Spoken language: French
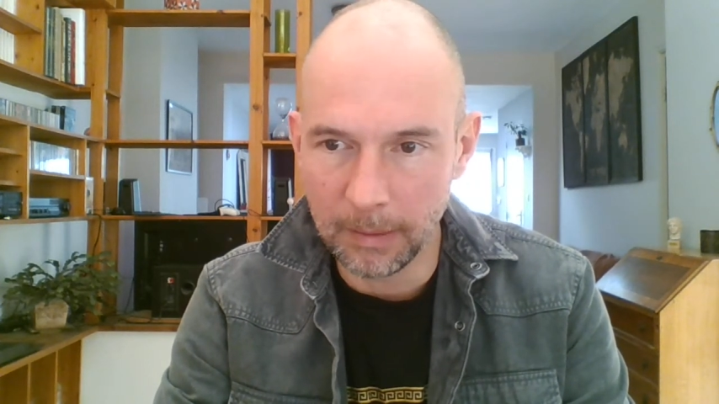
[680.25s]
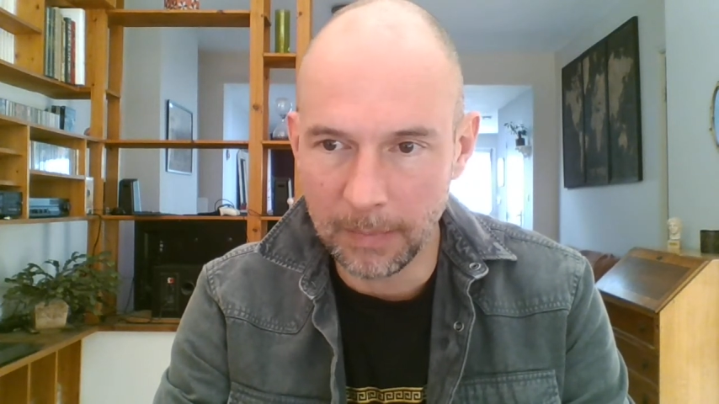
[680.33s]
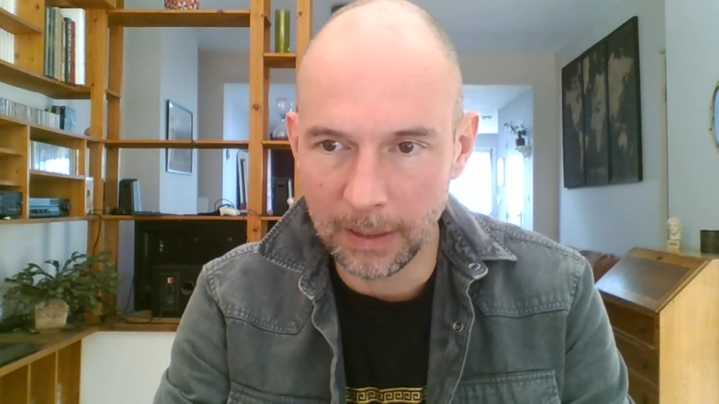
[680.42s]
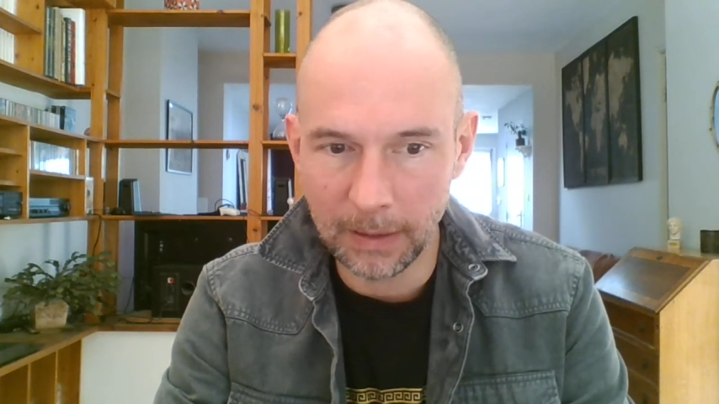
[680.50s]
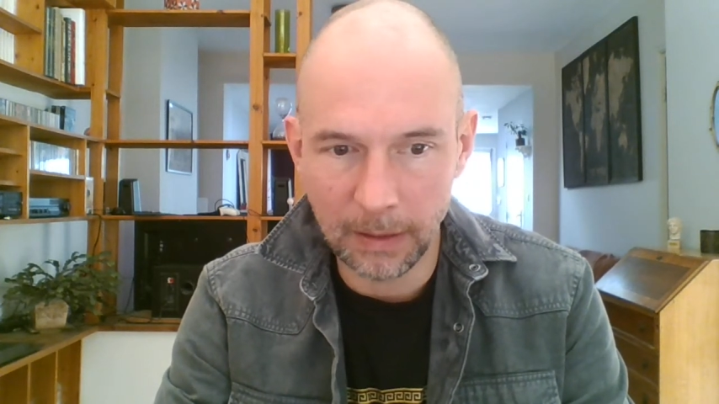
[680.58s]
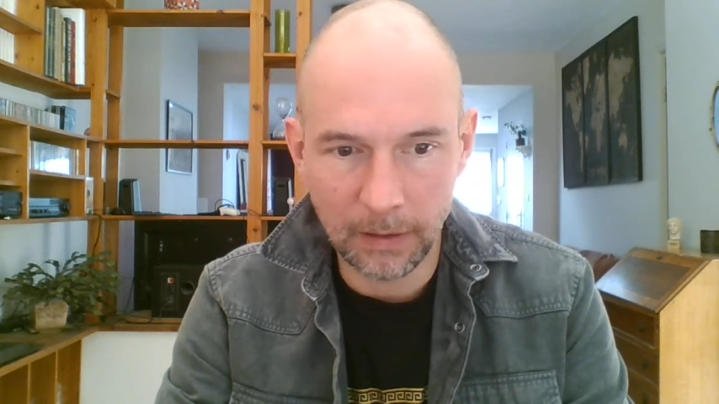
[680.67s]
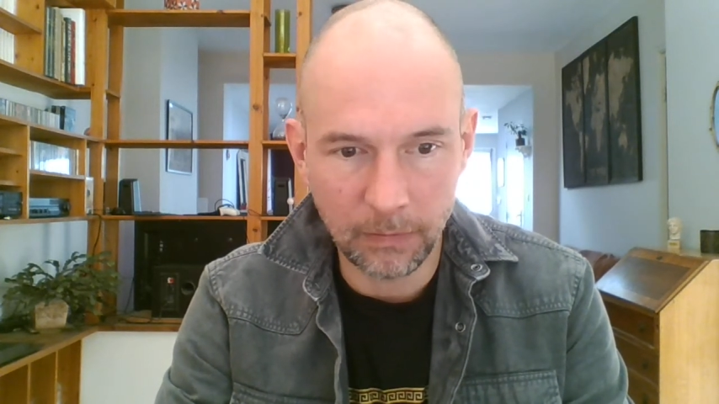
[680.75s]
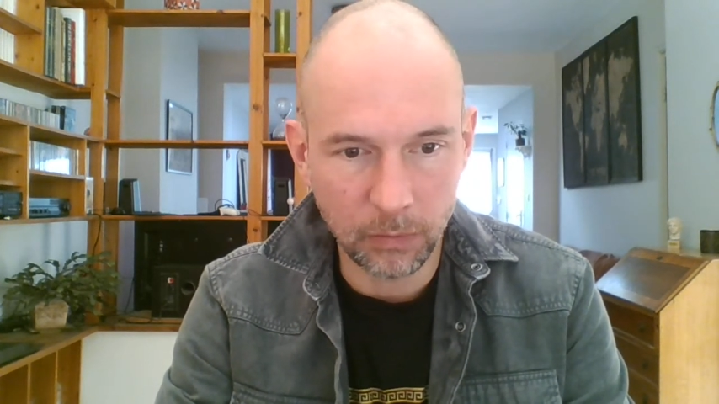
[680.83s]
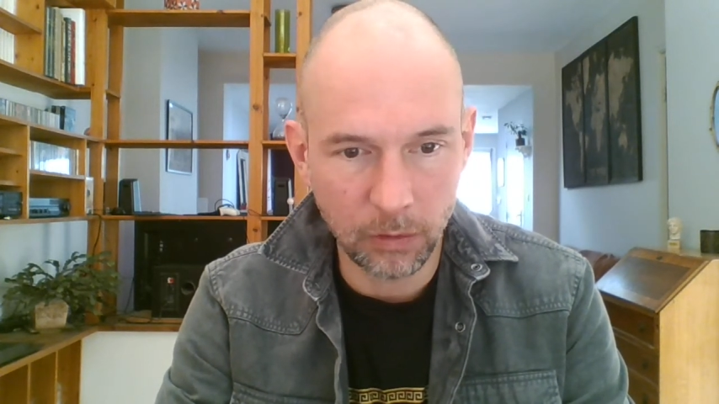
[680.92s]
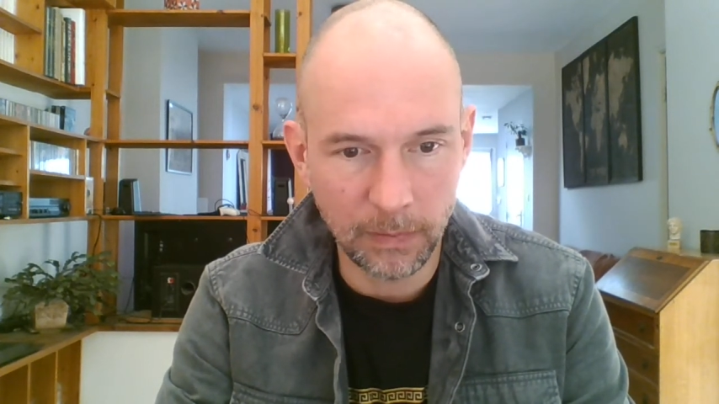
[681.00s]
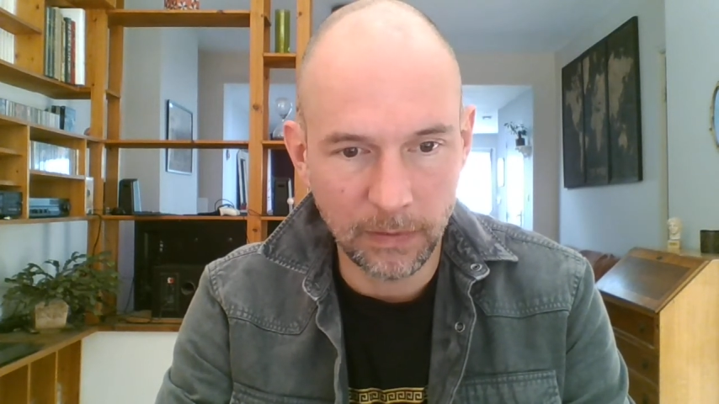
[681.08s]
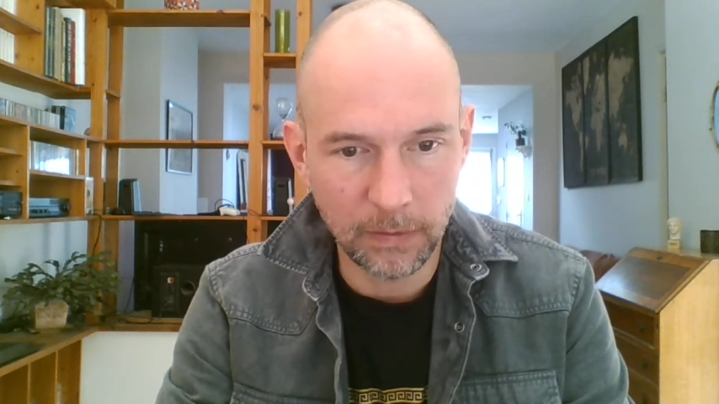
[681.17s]
mariages
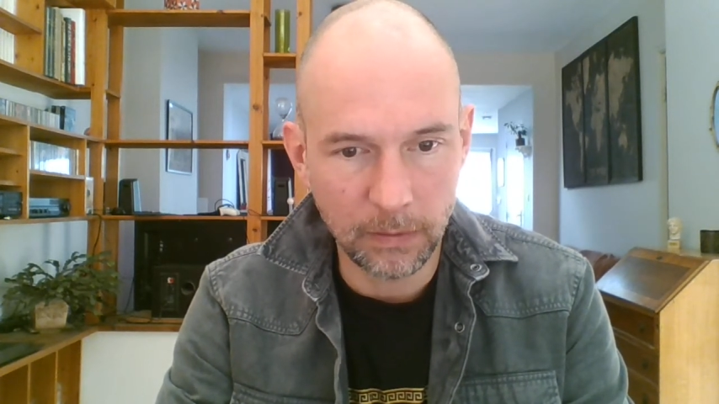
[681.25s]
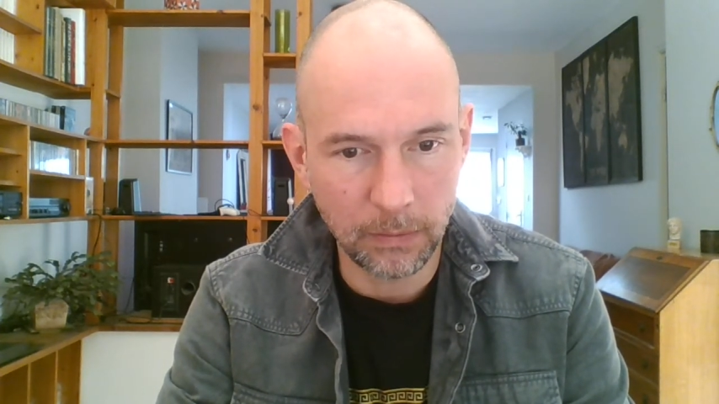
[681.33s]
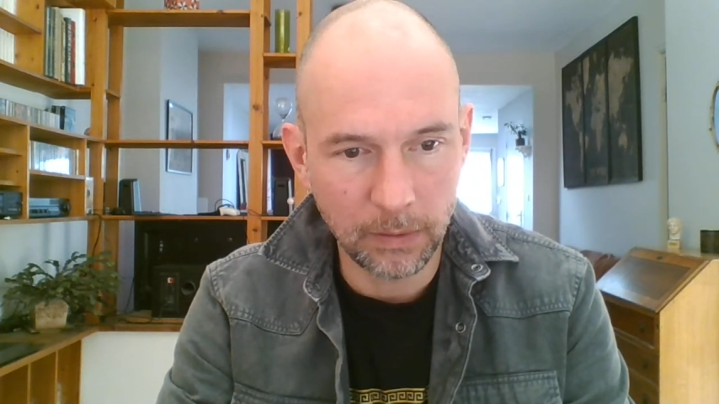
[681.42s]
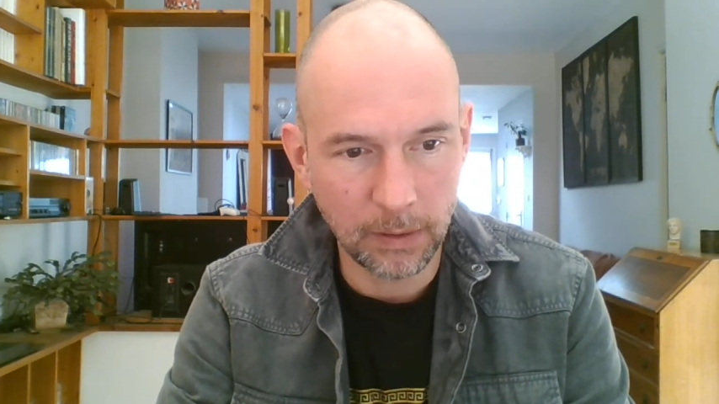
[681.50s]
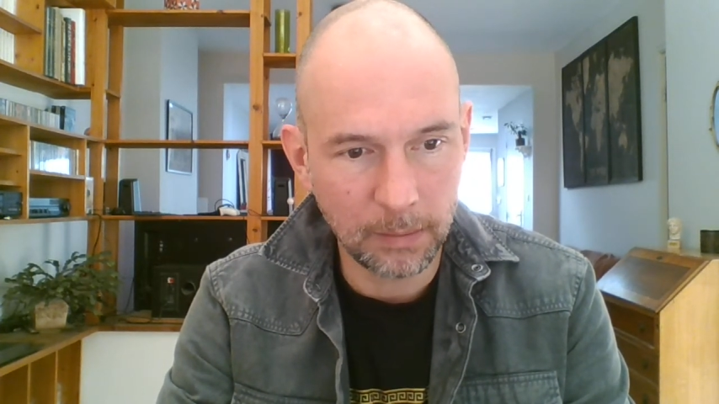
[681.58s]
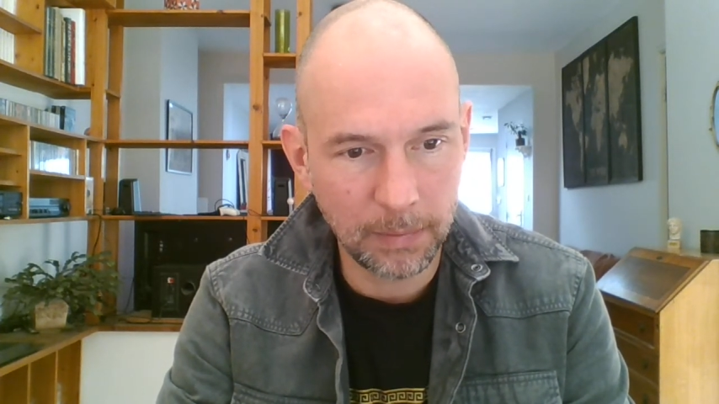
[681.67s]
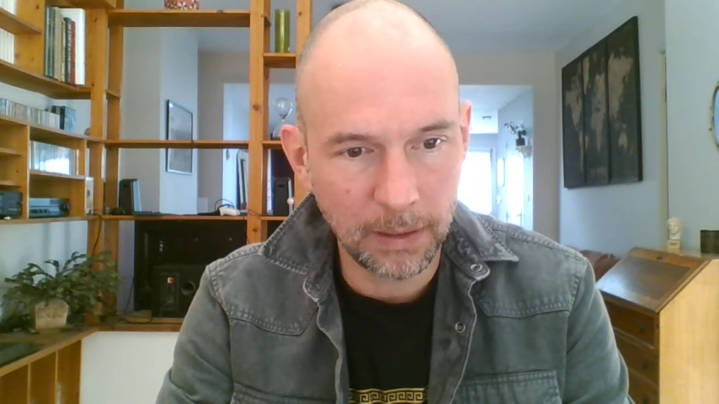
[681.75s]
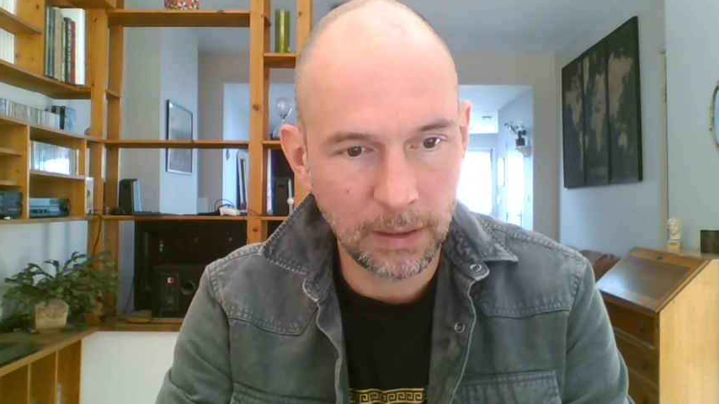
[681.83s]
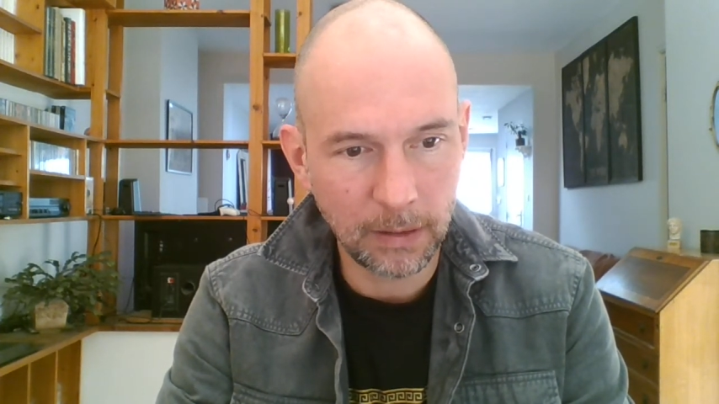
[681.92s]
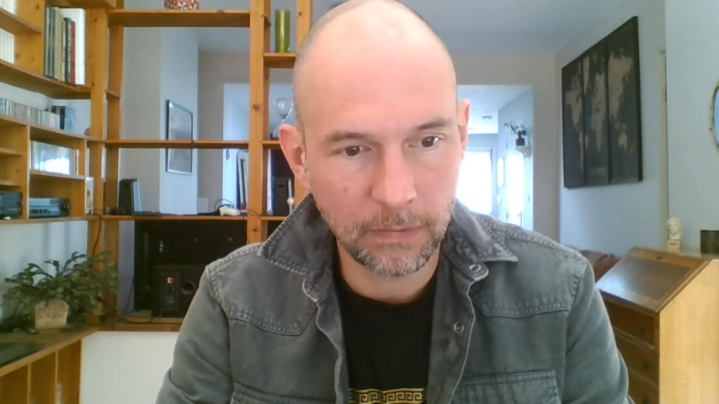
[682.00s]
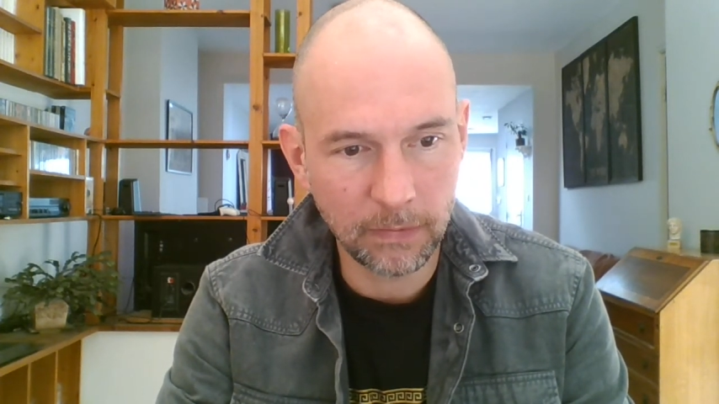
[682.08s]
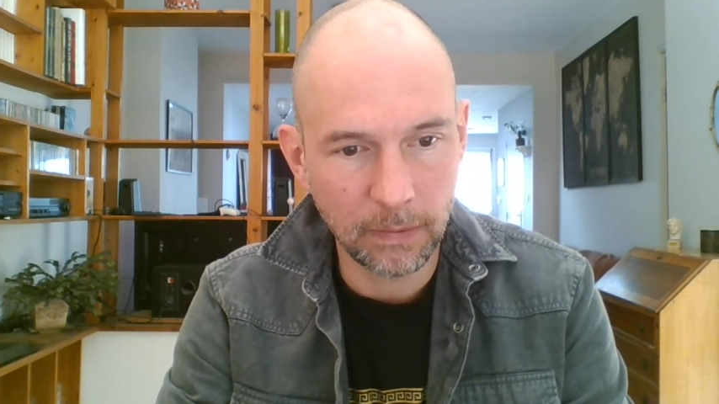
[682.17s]
entre Macédoniens et
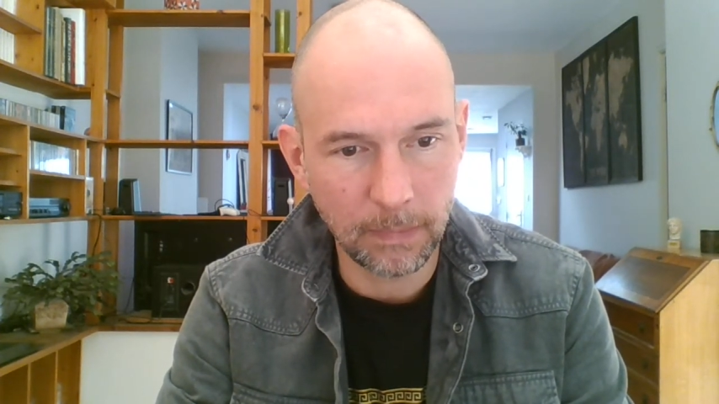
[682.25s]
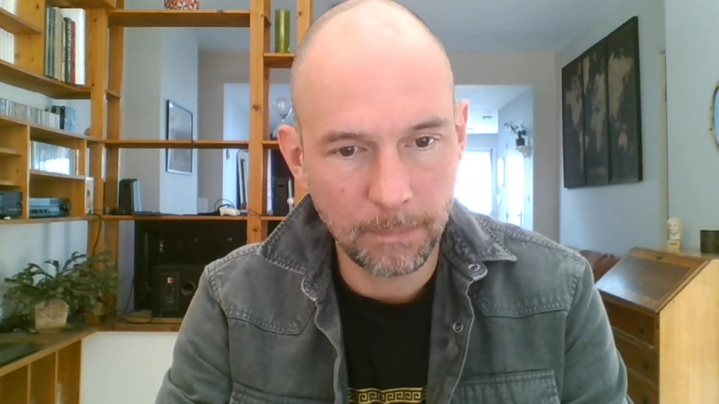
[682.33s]
Perses.